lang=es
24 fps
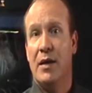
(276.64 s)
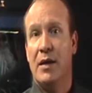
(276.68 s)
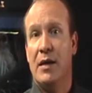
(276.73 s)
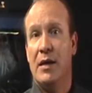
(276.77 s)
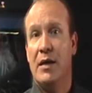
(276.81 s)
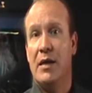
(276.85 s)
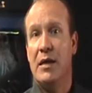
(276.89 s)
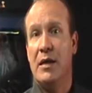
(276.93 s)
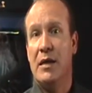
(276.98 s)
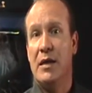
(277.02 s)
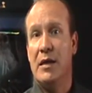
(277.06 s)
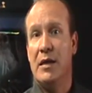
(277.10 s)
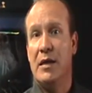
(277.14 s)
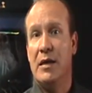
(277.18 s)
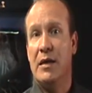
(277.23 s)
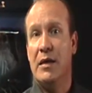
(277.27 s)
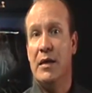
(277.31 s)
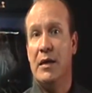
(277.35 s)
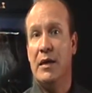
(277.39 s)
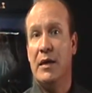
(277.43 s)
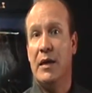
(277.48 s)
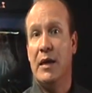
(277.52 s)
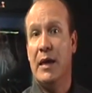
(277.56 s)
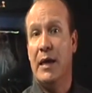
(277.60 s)

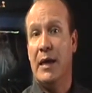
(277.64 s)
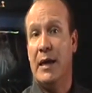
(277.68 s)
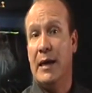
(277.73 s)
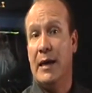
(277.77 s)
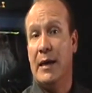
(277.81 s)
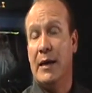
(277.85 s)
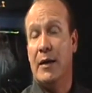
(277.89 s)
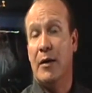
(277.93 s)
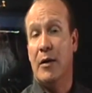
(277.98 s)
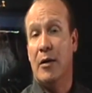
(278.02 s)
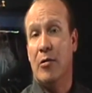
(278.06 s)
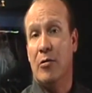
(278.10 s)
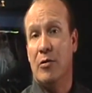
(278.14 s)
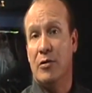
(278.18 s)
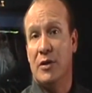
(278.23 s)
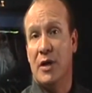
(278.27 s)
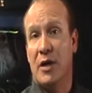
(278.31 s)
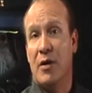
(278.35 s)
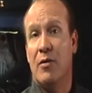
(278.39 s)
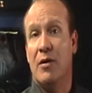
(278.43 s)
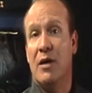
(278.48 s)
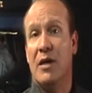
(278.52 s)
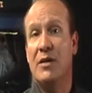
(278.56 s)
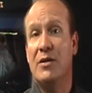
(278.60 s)
y que el
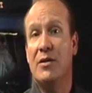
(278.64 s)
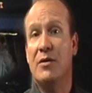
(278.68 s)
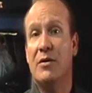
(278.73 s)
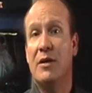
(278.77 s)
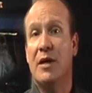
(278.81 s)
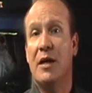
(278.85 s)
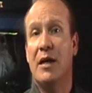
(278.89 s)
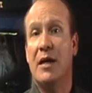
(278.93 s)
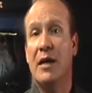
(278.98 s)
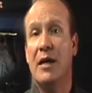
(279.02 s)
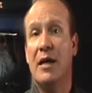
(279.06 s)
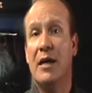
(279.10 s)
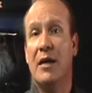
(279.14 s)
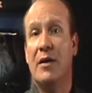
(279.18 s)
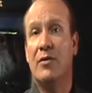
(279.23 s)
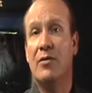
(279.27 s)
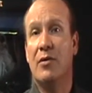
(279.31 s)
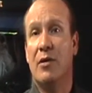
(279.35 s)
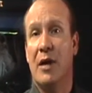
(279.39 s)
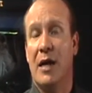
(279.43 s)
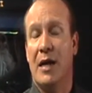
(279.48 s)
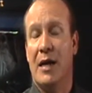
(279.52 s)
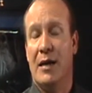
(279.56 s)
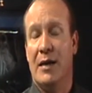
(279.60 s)
Consejo Nacional
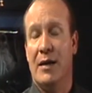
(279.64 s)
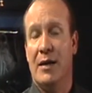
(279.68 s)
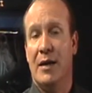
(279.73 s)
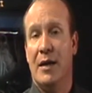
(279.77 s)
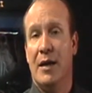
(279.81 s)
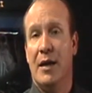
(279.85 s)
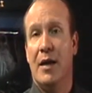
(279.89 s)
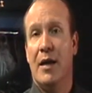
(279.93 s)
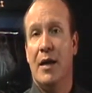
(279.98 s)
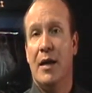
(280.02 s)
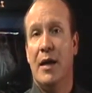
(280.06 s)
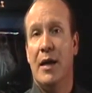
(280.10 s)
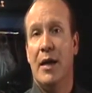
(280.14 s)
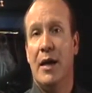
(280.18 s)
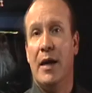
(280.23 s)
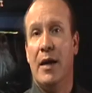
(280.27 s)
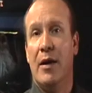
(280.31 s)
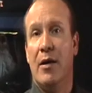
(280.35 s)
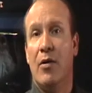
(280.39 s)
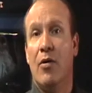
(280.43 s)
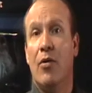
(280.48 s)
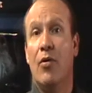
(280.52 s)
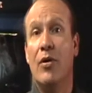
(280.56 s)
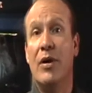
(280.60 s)
Electoral
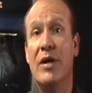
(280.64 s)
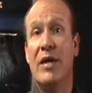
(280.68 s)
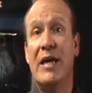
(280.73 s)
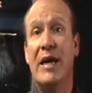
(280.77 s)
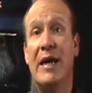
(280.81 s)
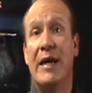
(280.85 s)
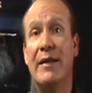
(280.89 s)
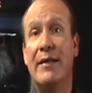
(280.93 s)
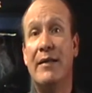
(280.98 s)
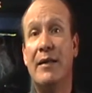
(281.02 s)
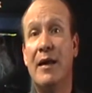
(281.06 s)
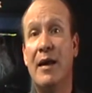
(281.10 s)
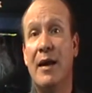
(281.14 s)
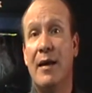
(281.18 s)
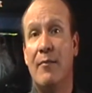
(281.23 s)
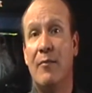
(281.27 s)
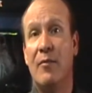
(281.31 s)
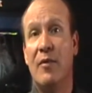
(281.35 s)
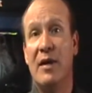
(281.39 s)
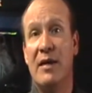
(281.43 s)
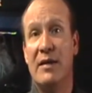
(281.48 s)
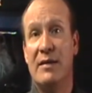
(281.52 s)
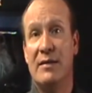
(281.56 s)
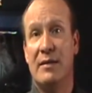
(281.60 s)
eh, oriente la
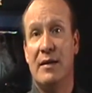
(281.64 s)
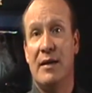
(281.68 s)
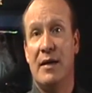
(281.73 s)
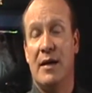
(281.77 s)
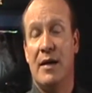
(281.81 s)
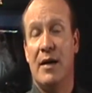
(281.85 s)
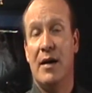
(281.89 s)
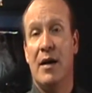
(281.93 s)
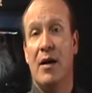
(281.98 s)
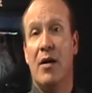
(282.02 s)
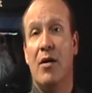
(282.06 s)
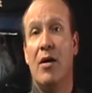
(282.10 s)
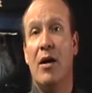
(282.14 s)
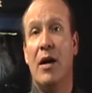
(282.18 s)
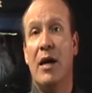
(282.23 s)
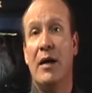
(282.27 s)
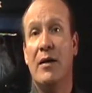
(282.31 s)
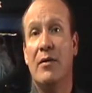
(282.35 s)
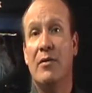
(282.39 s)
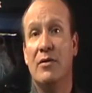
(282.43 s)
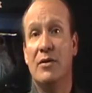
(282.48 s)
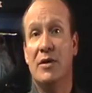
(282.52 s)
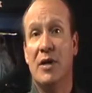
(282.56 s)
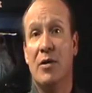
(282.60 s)
muestra
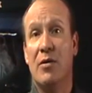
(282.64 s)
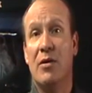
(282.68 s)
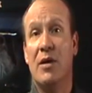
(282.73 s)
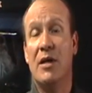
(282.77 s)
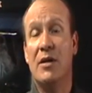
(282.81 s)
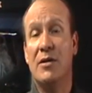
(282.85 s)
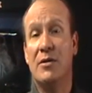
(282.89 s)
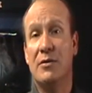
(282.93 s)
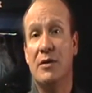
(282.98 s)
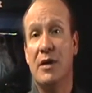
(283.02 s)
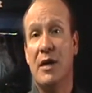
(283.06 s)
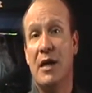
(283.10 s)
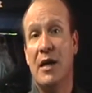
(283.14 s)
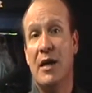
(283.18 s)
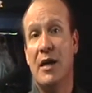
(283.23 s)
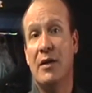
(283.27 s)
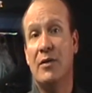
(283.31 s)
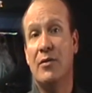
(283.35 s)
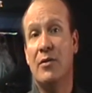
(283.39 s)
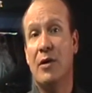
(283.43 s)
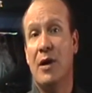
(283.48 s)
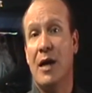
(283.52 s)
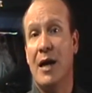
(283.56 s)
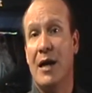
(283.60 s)
el Consejo Nacional
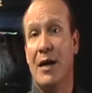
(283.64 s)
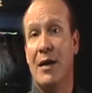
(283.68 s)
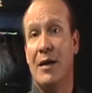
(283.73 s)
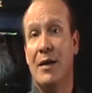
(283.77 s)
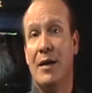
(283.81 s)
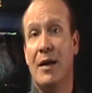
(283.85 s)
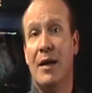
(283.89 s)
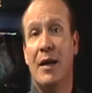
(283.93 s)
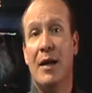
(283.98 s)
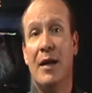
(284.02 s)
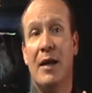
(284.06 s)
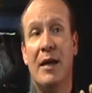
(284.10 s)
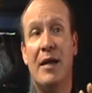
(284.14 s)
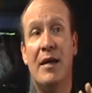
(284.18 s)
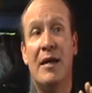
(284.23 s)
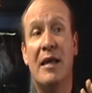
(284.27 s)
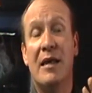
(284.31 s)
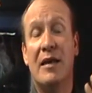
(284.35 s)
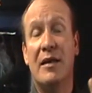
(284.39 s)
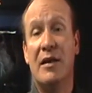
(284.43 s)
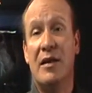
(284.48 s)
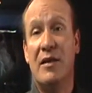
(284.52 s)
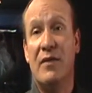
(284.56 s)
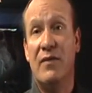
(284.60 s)
Electoral
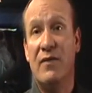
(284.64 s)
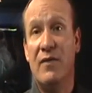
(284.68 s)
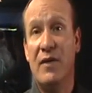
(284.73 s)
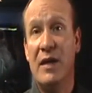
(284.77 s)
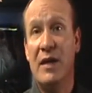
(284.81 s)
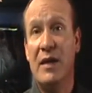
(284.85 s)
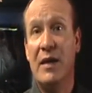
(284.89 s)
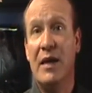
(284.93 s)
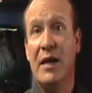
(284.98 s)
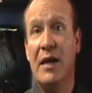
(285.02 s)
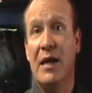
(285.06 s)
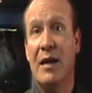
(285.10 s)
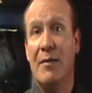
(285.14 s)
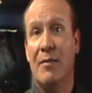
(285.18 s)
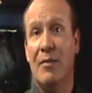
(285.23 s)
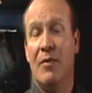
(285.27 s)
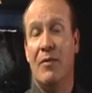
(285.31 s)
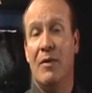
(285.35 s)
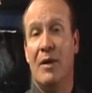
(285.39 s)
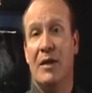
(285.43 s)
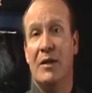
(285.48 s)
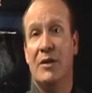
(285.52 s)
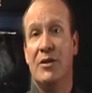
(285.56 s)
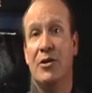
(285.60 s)
identifique la
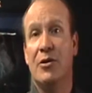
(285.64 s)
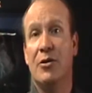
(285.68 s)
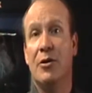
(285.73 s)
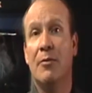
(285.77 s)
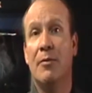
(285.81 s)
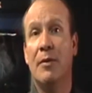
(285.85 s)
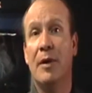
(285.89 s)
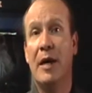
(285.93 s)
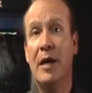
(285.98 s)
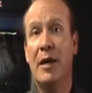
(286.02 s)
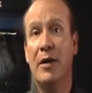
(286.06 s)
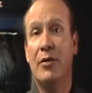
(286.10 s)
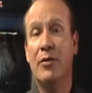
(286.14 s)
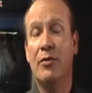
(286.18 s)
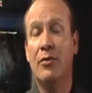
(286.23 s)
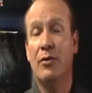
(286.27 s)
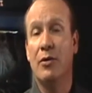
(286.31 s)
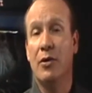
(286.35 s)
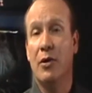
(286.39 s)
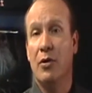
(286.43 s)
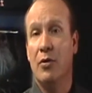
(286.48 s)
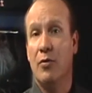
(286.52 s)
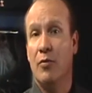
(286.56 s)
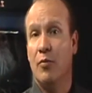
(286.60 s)
población objeto,
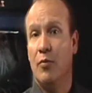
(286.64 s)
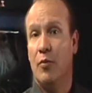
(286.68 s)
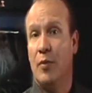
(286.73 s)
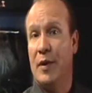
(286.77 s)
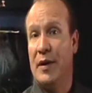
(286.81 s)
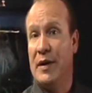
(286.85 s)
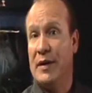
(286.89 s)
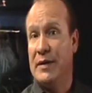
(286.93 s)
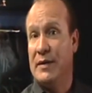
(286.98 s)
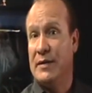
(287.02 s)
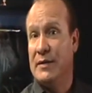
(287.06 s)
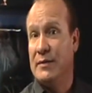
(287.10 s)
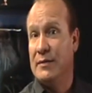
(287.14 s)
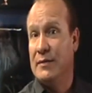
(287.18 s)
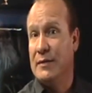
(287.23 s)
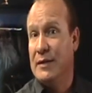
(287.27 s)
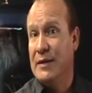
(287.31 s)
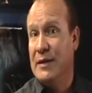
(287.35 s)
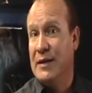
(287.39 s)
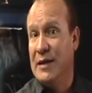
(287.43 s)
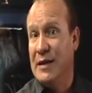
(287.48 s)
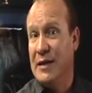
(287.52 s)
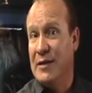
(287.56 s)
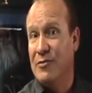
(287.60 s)
pues
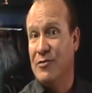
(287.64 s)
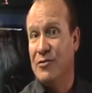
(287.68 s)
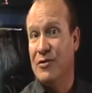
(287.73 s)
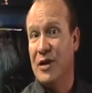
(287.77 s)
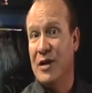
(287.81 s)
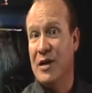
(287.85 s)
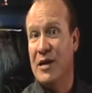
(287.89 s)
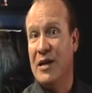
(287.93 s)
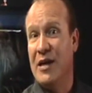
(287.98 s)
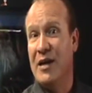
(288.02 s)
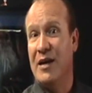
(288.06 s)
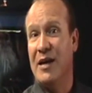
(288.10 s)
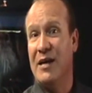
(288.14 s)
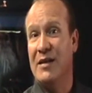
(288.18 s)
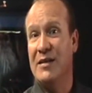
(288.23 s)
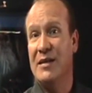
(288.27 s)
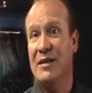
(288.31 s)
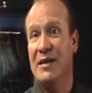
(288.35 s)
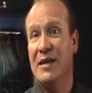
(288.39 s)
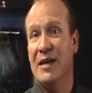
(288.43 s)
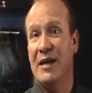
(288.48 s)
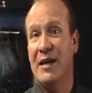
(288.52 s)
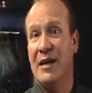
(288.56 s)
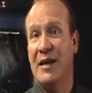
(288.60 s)
eh, eso sería
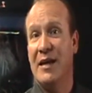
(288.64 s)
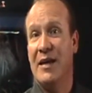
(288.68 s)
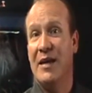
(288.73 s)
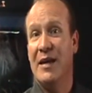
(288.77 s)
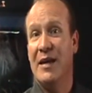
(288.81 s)
casi que,